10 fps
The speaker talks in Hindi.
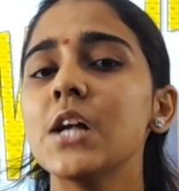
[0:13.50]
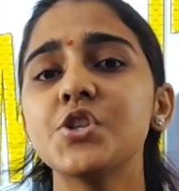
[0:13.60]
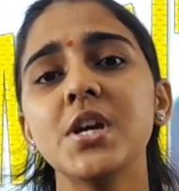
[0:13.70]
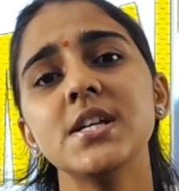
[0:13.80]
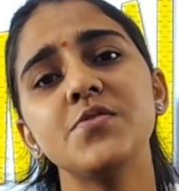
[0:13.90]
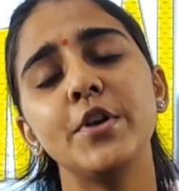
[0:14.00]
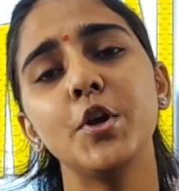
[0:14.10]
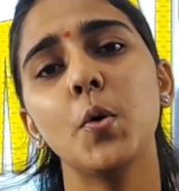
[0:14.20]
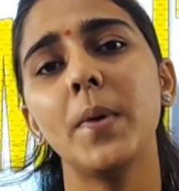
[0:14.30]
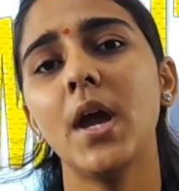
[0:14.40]
आज के इस
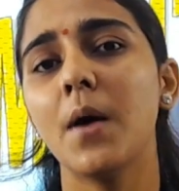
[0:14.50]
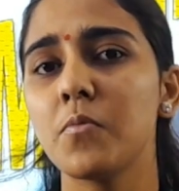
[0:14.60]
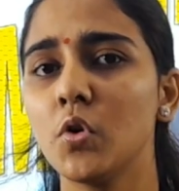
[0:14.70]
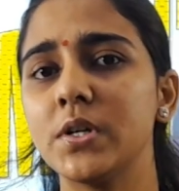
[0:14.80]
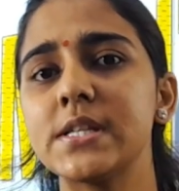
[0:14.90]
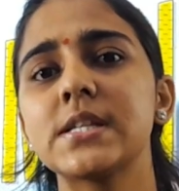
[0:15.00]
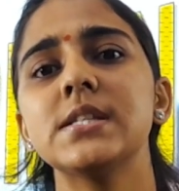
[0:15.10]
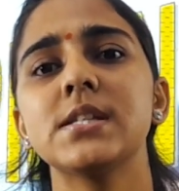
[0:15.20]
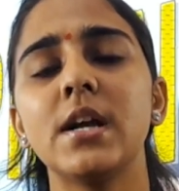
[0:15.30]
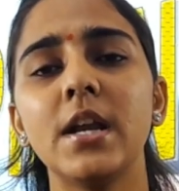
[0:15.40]
वीडियो में हम लोग
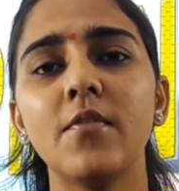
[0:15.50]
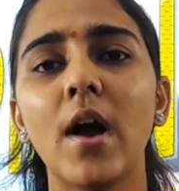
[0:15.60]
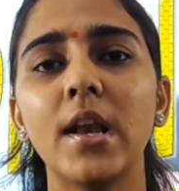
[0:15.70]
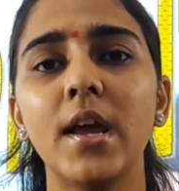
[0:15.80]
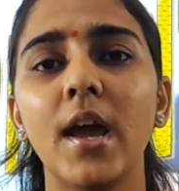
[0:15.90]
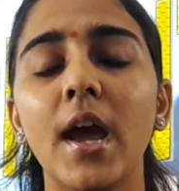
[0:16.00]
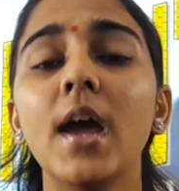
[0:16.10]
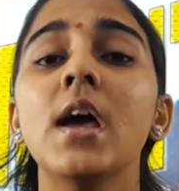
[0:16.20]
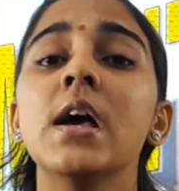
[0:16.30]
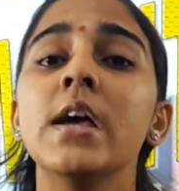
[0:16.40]
डिस्कस करने वाले हैं
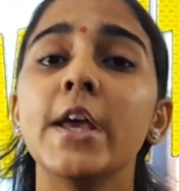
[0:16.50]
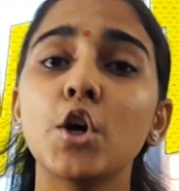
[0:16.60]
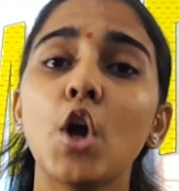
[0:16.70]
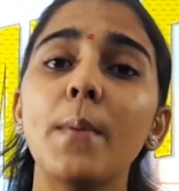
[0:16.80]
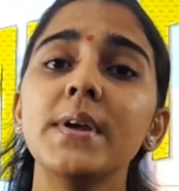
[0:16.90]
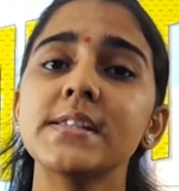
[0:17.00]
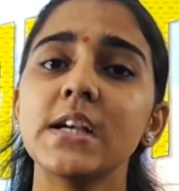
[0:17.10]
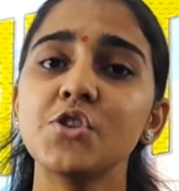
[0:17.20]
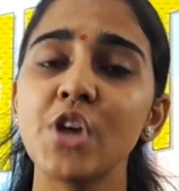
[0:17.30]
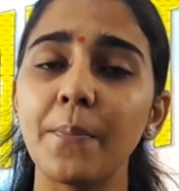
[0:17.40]
इकोनॉमिक्स
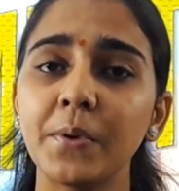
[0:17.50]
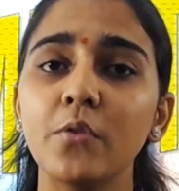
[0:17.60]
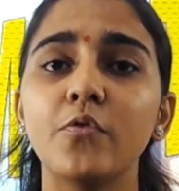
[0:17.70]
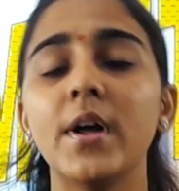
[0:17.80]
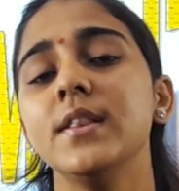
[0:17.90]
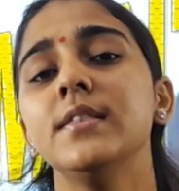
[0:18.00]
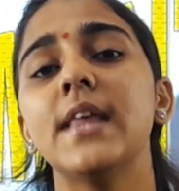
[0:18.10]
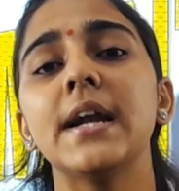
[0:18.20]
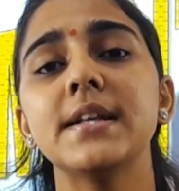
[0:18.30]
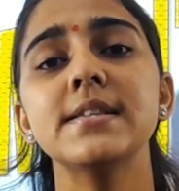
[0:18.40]
का चैप्टर वन
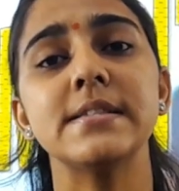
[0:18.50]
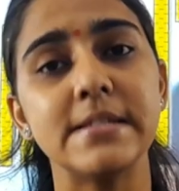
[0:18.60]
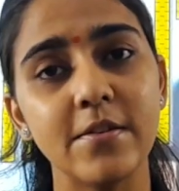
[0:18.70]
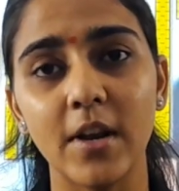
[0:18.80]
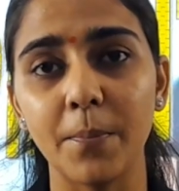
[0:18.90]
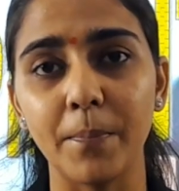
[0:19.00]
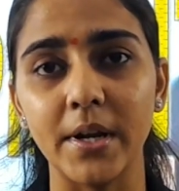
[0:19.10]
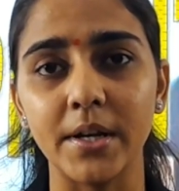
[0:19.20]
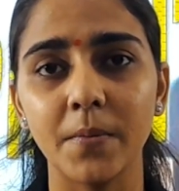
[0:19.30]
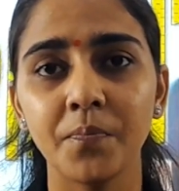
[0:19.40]
दैट इज
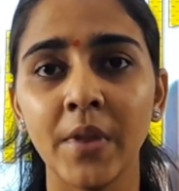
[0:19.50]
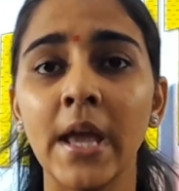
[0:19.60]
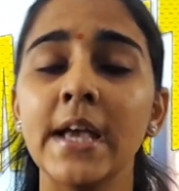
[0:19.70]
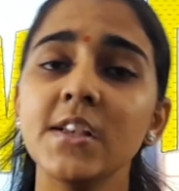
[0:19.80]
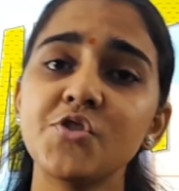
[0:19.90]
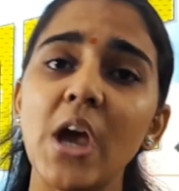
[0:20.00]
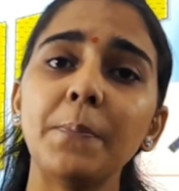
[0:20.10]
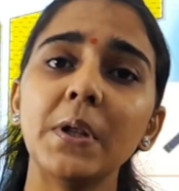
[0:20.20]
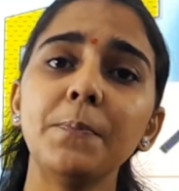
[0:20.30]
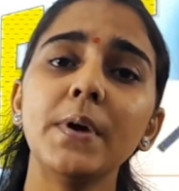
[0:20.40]
डिवेलपमेंट इस
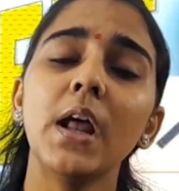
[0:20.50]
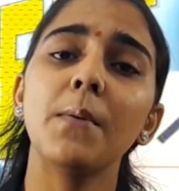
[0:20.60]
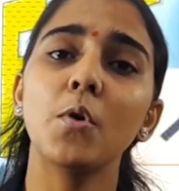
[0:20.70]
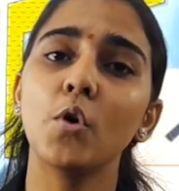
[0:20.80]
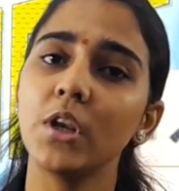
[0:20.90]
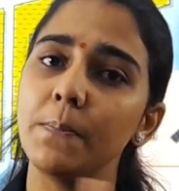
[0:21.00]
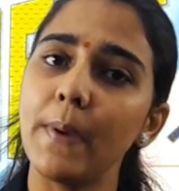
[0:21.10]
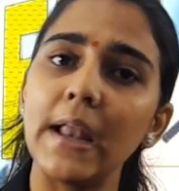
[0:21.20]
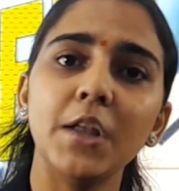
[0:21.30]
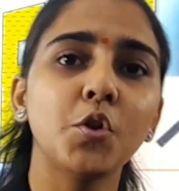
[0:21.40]
चैप्टर पर हम लोगों ने
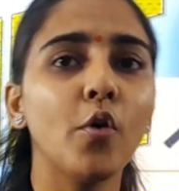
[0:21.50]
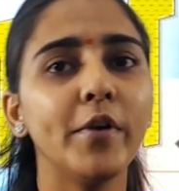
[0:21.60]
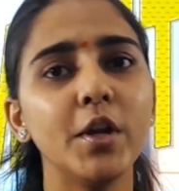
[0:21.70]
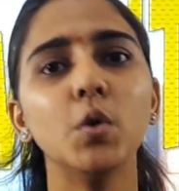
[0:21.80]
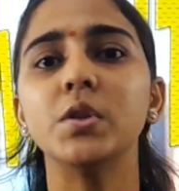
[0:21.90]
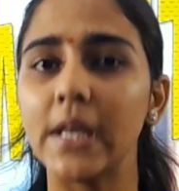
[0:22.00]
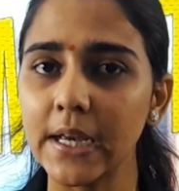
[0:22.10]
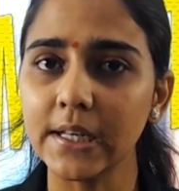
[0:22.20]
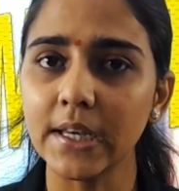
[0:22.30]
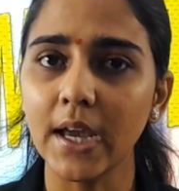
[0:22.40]
पहले दो वीडियो
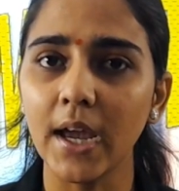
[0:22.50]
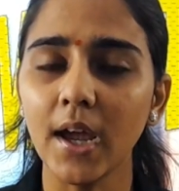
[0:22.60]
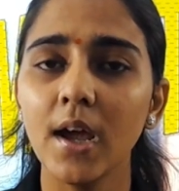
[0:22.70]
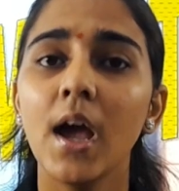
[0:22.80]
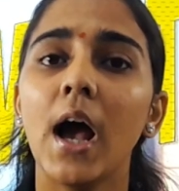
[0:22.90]
देख लिए हैं